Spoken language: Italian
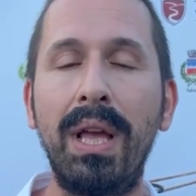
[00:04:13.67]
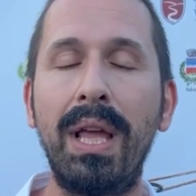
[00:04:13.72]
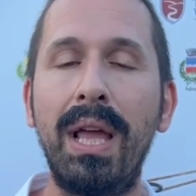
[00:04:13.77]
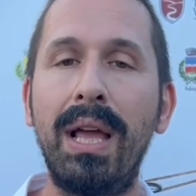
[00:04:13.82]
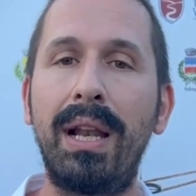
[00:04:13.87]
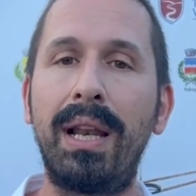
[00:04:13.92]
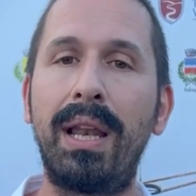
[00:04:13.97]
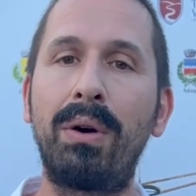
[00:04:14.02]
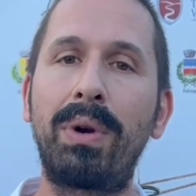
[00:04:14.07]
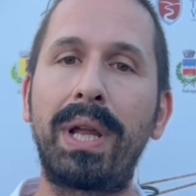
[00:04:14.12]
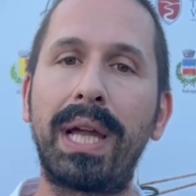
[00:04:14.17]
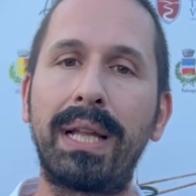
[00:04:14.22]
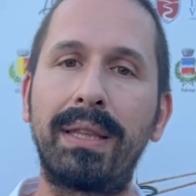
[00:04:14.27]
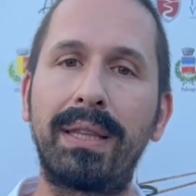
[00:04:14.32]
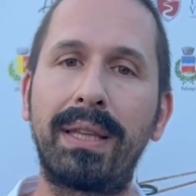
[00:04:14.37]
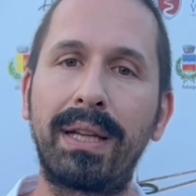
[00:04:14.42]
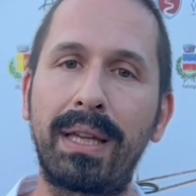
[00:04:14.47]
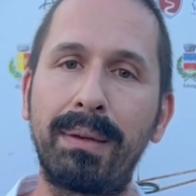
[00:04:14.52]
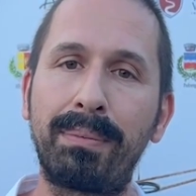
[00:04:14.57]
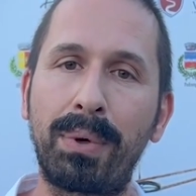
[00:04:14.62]
Lauretta
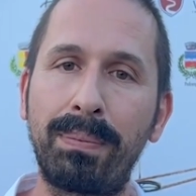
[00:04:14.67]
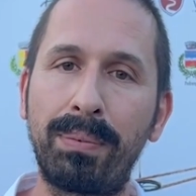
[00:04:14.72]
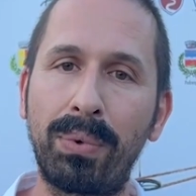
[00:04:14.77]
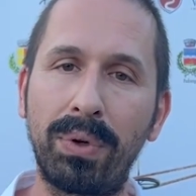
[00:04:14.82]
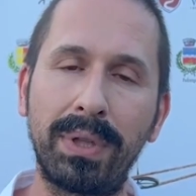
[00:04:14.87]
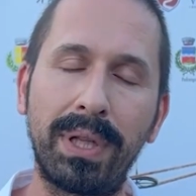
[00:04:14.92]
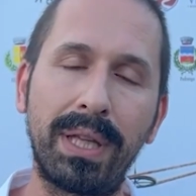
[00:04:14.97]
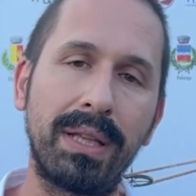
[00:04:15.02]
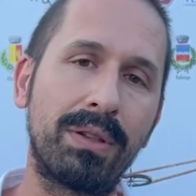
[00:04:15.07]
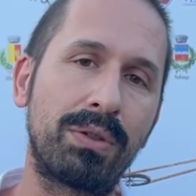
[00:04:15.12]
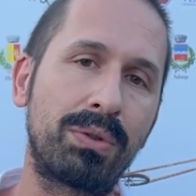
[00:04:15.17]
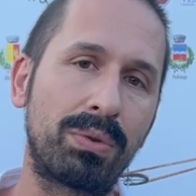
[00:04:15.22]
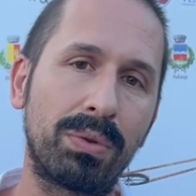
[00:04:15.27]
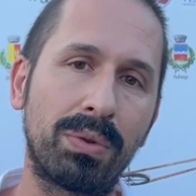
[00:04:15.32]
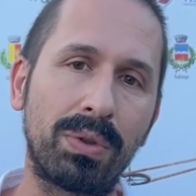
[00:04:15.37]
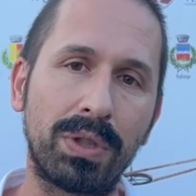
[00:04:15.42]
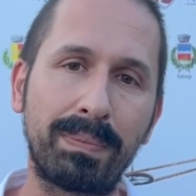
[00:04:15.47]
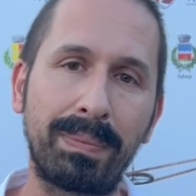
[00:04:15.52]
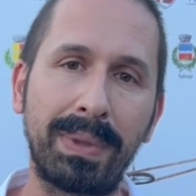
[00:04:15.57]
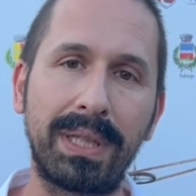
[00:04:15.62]
che propone il suo
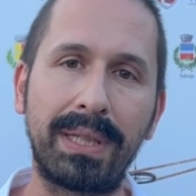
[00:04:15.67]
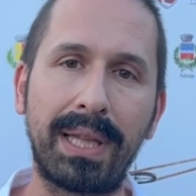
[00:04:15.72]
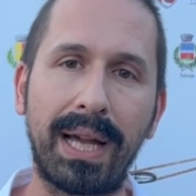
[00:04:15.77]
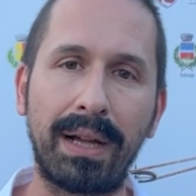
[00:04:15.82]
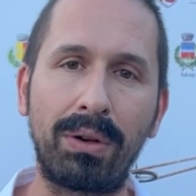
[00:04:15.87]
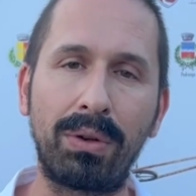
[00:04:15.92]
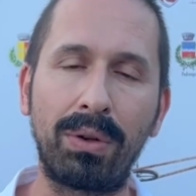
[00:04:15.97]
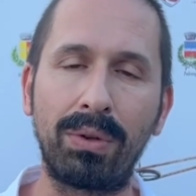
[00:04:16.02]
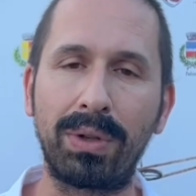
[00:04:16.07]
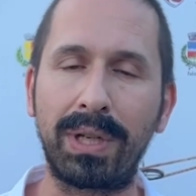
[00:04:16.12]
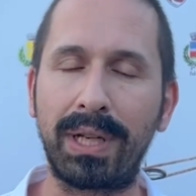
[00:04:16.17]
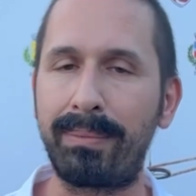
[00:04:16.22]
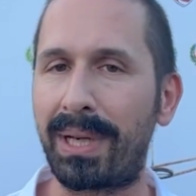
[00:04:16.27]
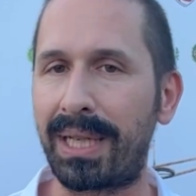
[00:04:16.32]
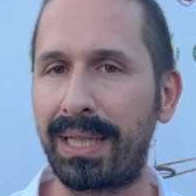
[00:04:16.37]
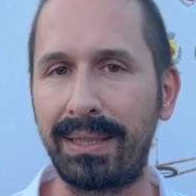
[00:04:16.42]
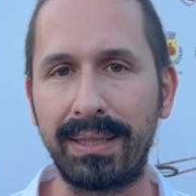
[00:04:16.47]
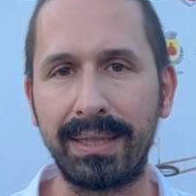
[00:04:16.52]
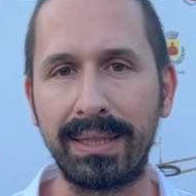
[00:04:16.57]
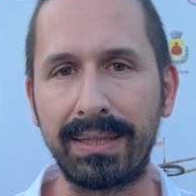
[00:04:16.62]
spettacolo
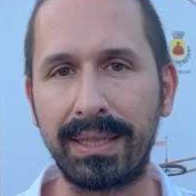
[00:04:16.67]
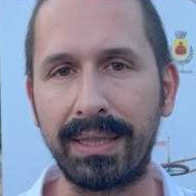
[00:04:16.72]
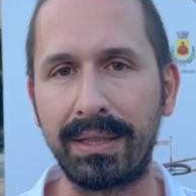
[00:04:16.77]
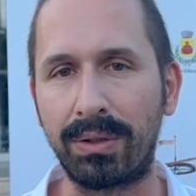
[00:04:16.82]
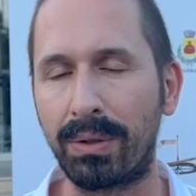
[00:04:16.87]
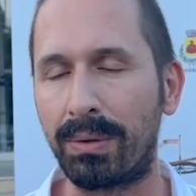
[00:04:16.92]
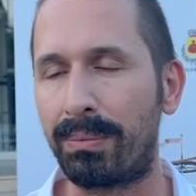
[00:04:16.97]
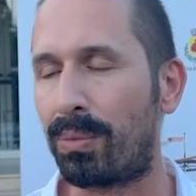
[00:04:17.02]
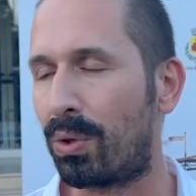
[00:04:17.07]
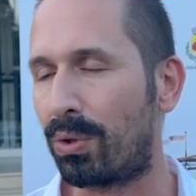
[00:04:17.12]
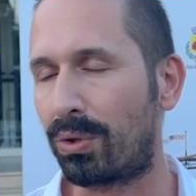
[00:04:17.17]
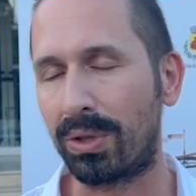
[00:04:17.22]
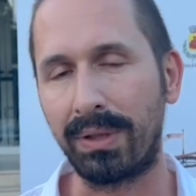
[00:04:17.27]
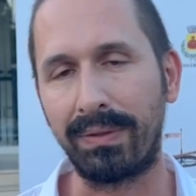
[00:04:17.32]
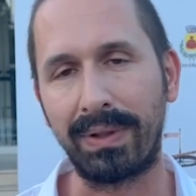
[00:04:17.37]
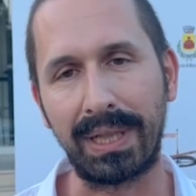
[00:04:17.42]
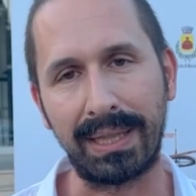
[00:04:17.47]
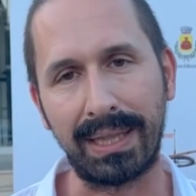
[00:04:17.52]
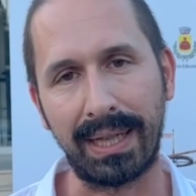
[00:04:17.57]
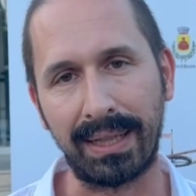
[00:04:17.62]
cabarettistico molto
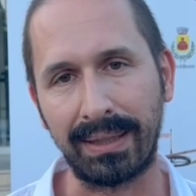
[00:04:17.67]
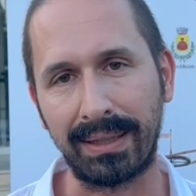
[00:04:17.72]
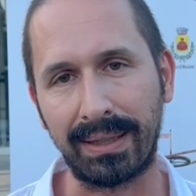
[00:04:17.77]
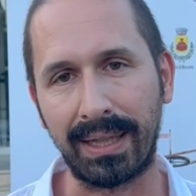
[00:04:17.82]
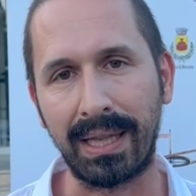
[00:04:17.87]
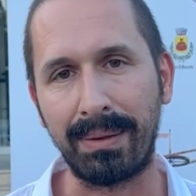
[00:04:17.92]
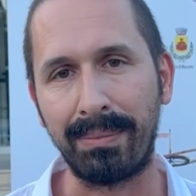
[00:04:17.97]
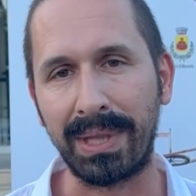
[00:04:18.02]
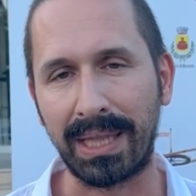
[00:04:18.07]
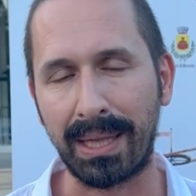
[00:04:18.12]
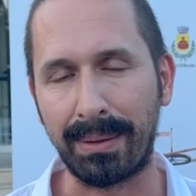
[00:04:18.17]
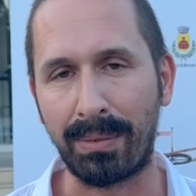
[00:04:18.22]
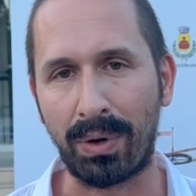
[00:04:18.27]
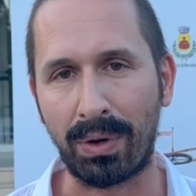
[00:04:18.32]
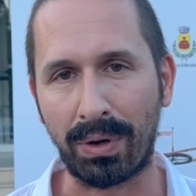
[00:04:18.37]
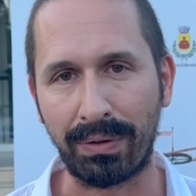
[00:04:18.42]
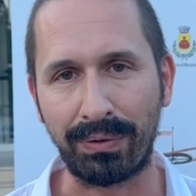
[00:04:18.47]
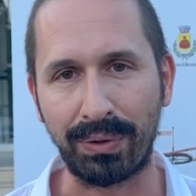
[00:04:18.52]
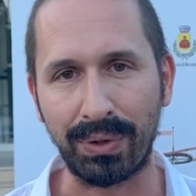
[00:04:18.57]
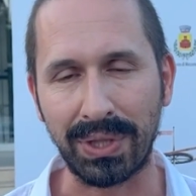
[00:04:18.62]
divertente, I
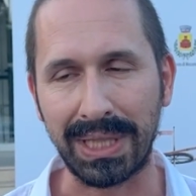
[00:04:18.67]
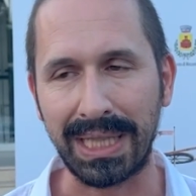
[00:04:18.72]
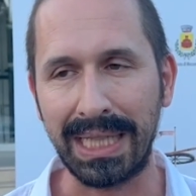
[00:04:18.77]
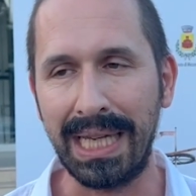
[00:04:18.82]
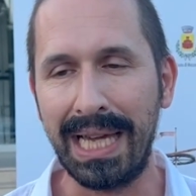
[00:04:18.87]
Mitamorfosi.